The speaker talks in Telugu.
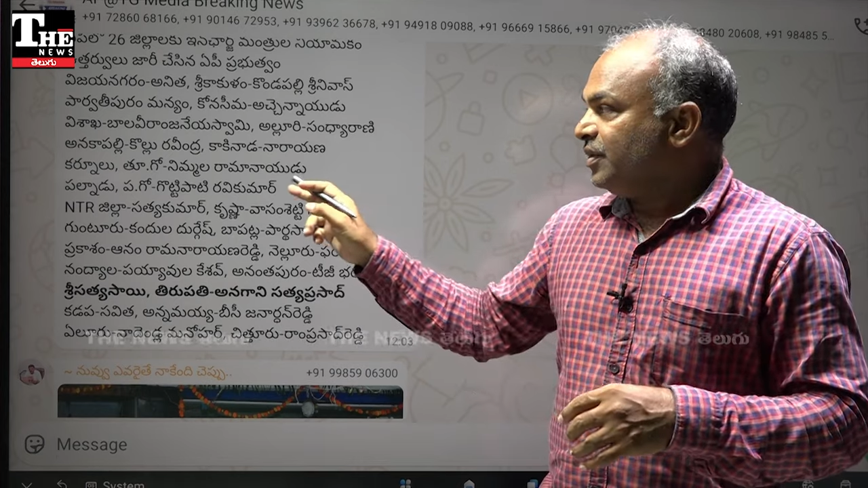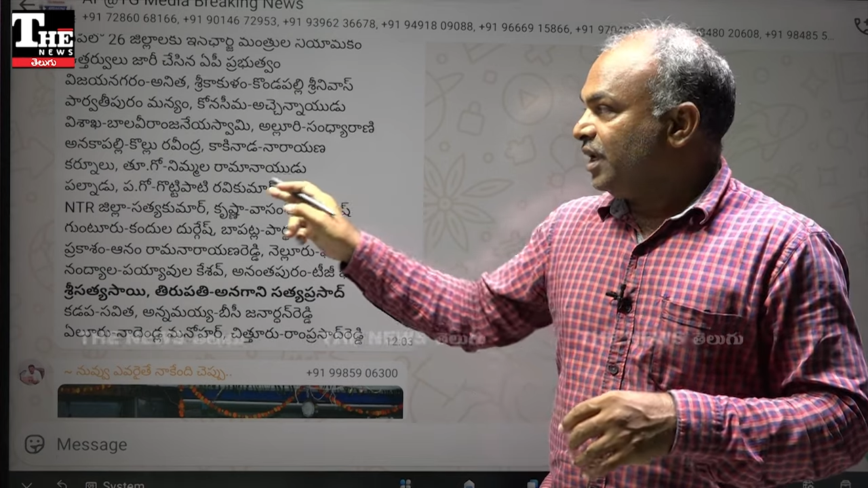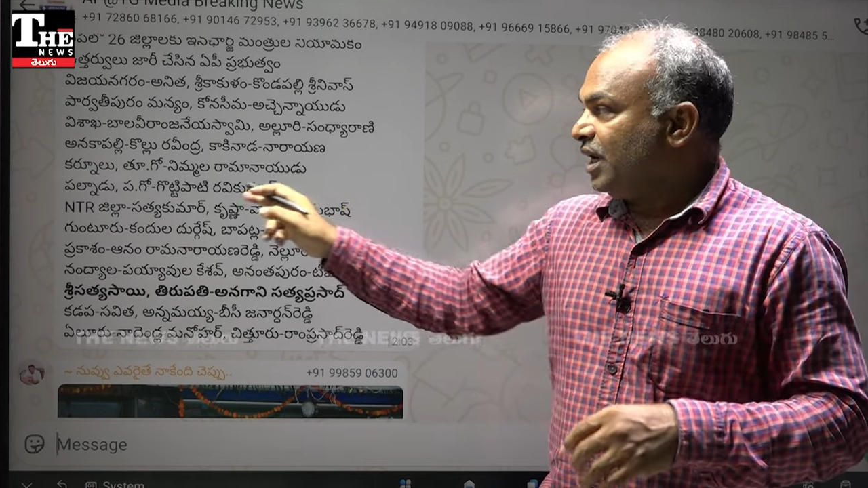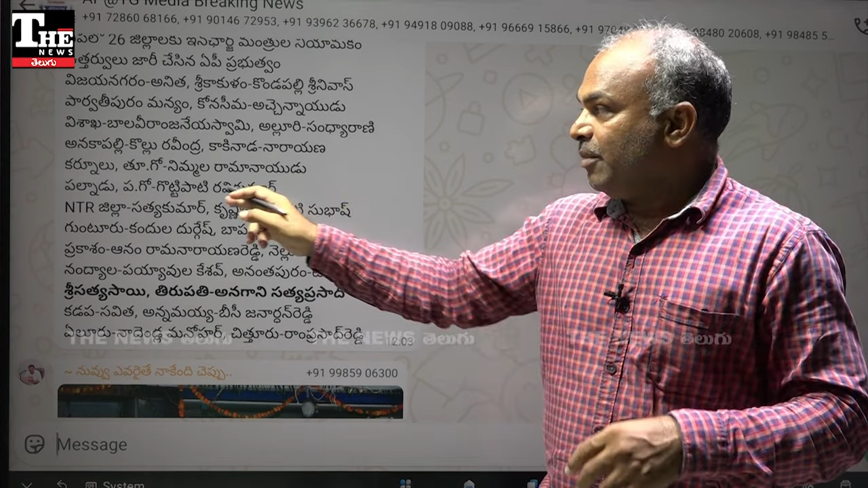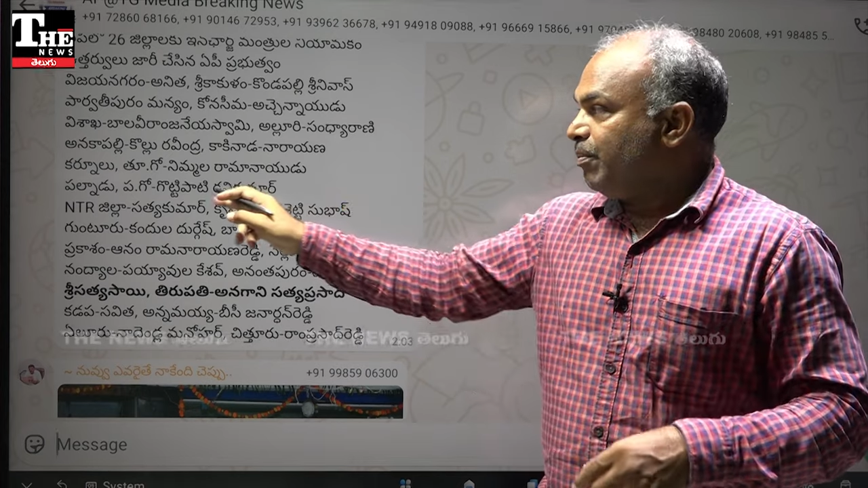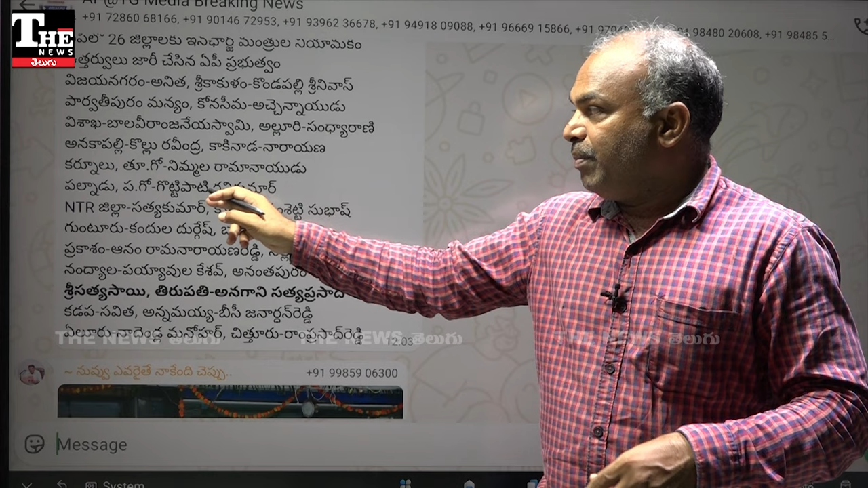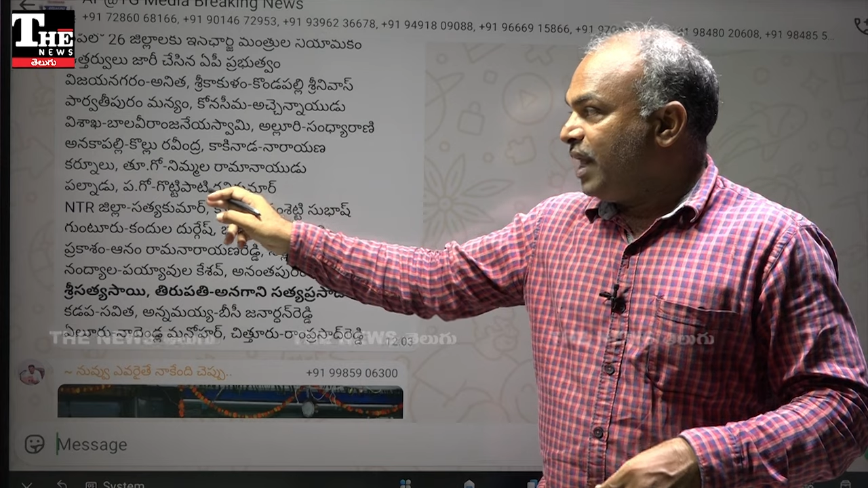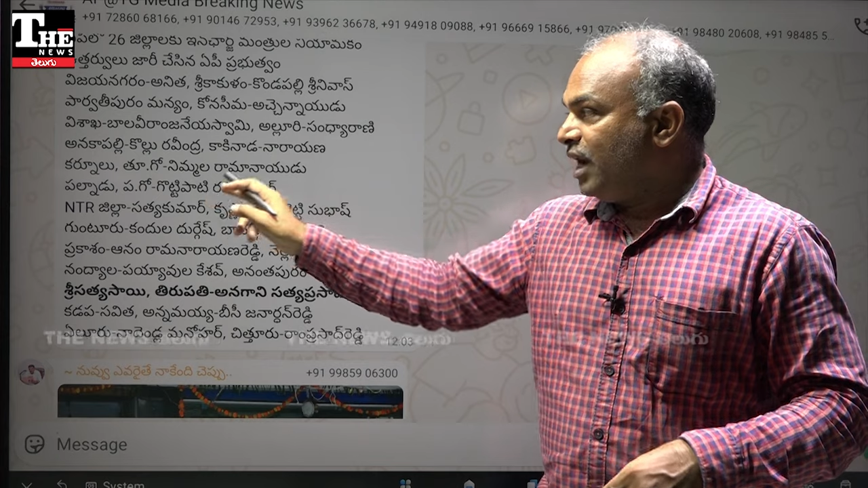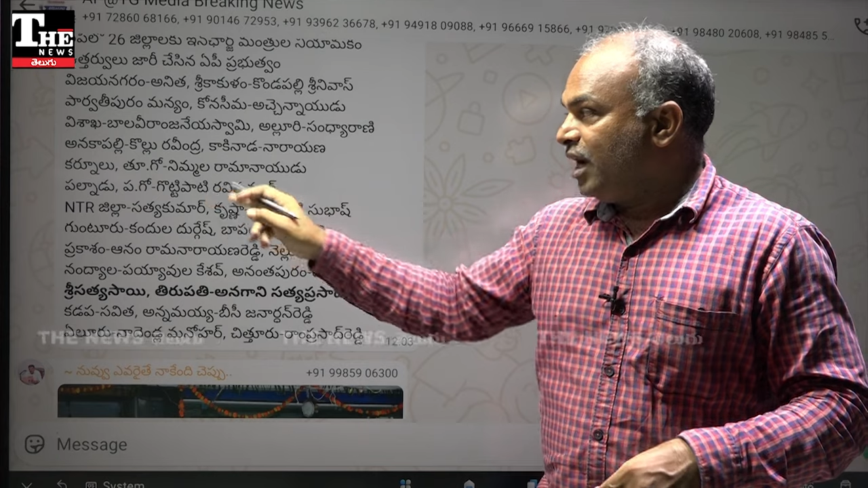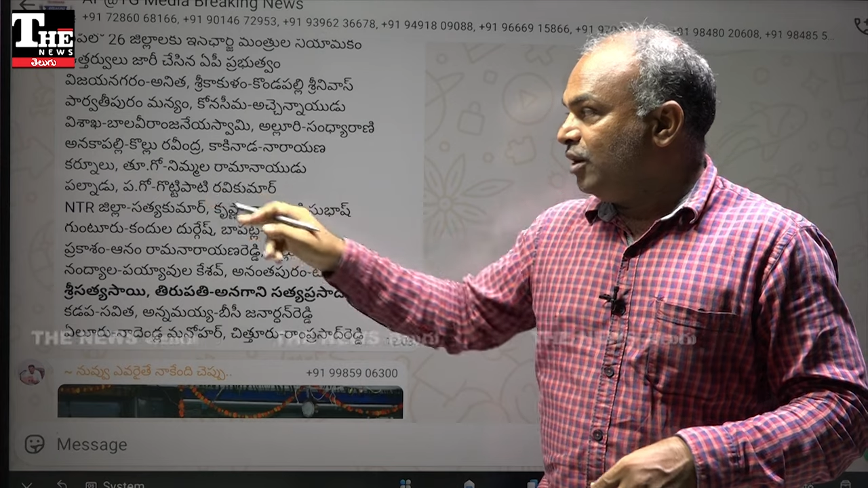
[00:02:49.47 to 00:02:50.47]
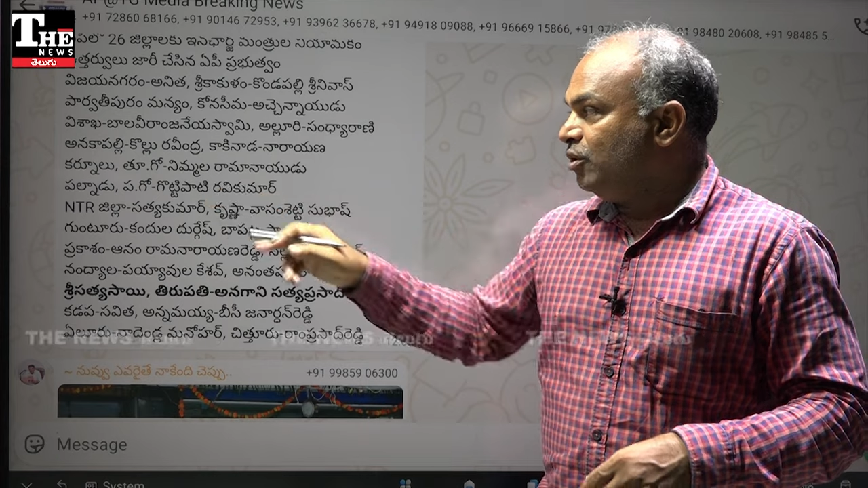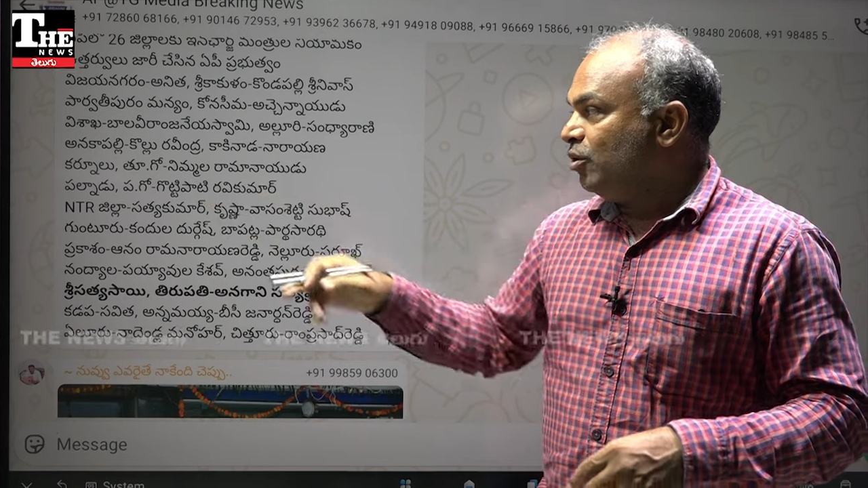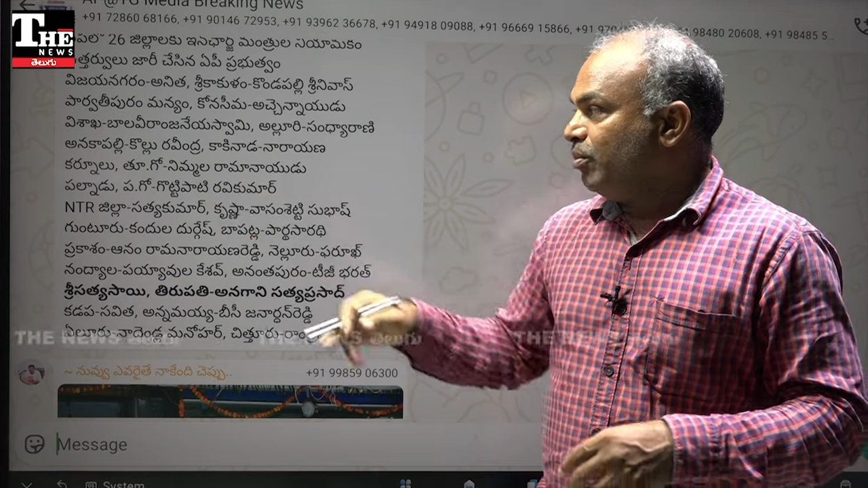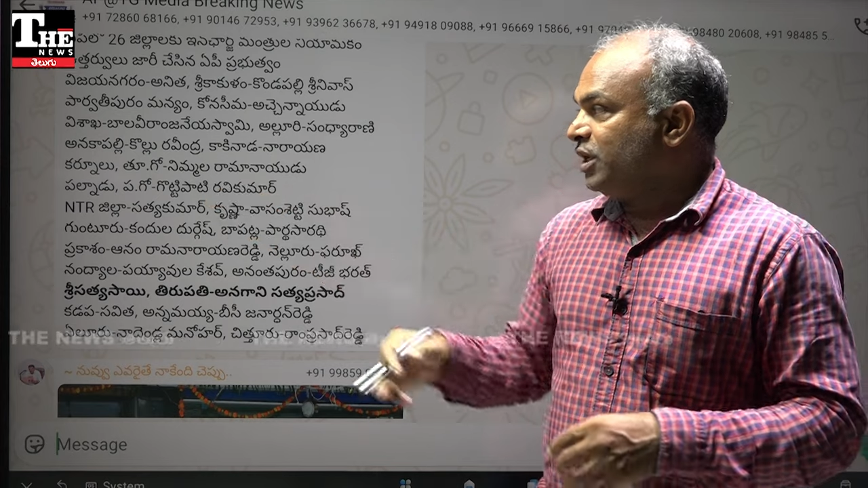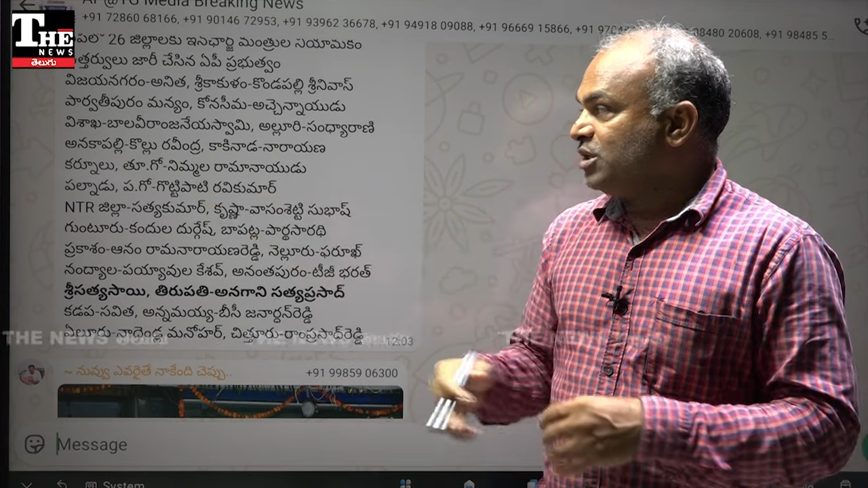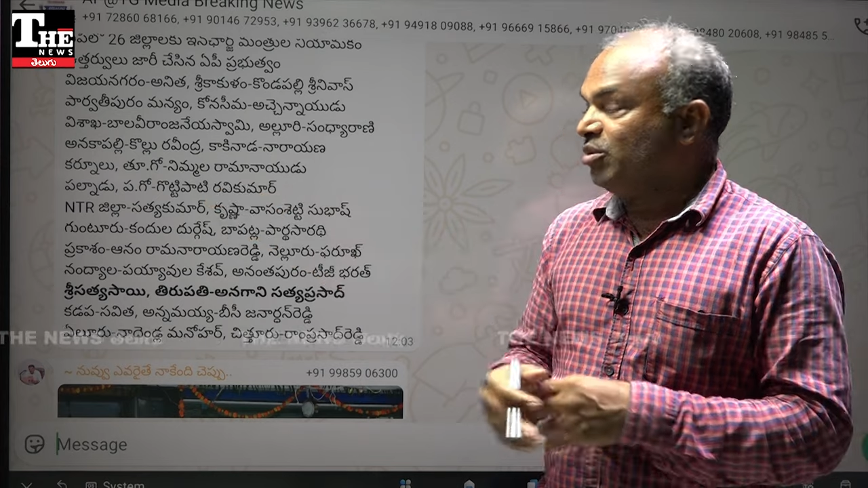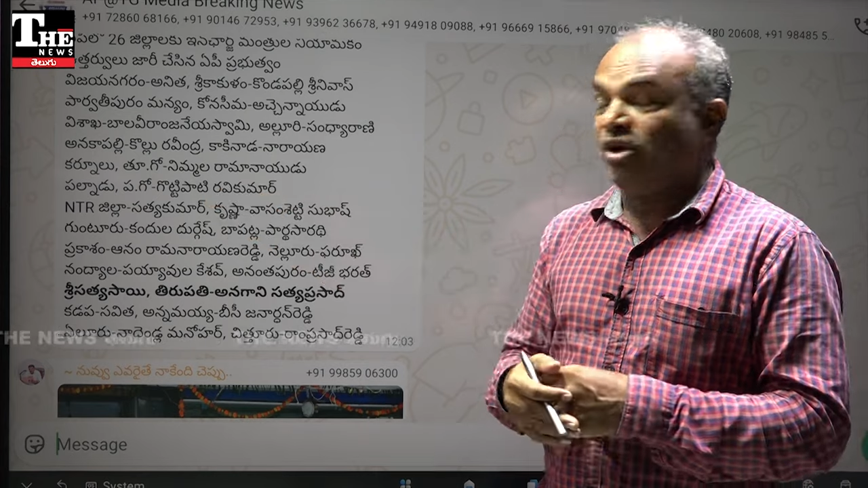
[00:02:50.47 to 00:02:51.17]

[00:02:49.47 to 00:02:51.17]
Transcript: ఇక పల్నాడు పశ్చిమ